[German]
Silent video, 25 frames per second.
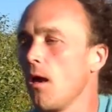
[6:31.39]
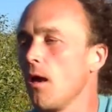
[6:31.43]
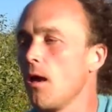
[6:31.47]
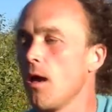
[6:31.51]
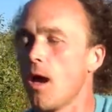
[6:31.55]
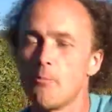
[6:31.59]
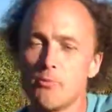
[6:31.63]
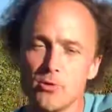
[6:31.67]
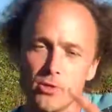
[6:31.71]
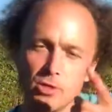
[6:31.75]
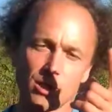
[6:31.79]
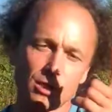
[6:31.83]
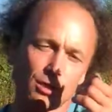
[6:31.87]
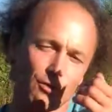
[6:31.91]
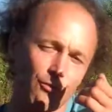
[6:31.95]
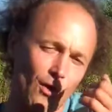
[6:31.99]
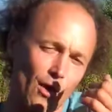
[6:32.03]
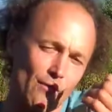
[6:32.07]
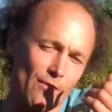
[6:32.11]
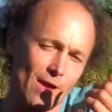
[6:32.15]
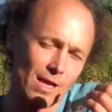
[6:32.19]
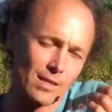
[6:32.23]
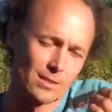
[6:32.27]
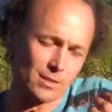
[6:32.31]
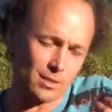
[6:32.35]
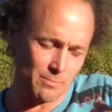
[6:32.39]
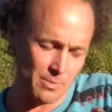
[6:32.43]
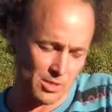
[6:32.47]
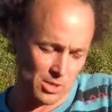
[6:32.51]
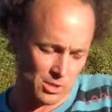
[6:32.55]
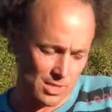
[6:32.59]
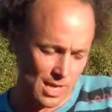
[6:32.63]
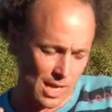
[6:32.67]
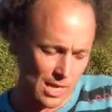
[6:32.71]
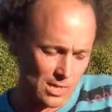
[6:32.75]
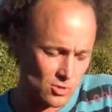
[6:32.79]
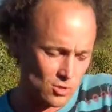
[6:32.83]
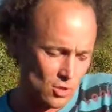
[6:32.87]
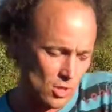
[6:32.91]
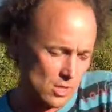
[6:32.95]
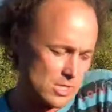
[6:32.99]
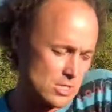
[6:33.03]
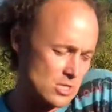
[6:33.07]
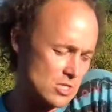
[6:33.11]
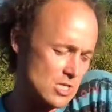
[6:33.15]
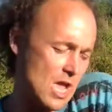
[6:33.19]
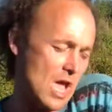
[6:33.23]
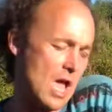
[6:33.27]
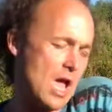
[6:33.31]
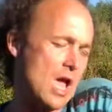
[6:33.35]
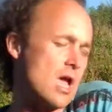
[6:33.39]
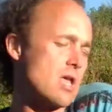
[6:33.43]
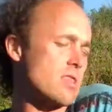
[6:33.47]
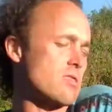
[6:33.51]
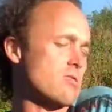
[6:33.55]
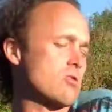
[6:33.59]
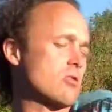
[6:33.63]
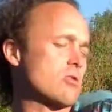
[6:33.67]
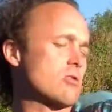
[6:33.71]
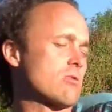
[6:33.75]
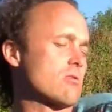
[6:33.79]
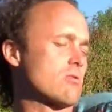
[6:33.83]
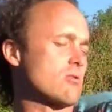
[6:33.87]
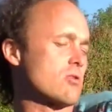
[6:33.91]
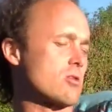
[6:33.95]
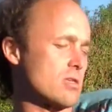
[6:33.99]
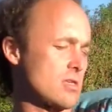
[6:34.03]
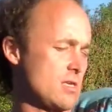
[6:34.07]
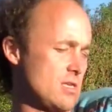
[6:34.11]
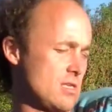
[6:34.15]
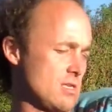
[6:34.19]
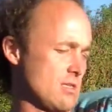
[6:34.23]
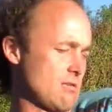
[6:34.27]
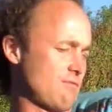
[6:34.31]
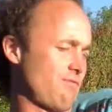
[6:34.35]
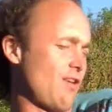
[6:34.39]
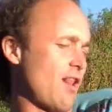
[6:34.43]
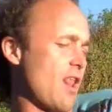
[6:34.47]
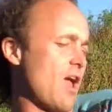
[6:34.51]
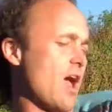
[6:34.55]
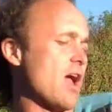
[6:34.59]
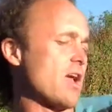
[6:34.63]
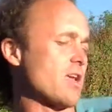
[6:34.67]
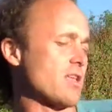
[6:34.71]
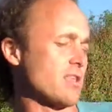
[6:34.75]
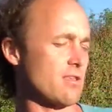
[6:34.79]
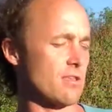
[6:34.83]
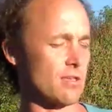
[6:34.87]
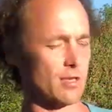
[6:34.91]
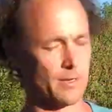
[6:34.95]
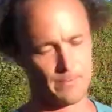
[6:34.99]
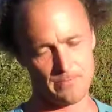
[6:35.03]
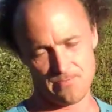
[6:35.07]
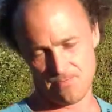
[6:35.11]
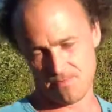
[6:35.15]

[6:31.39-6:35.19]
Aber nicht verwechseln mit Sexualität. Das ist vielleicht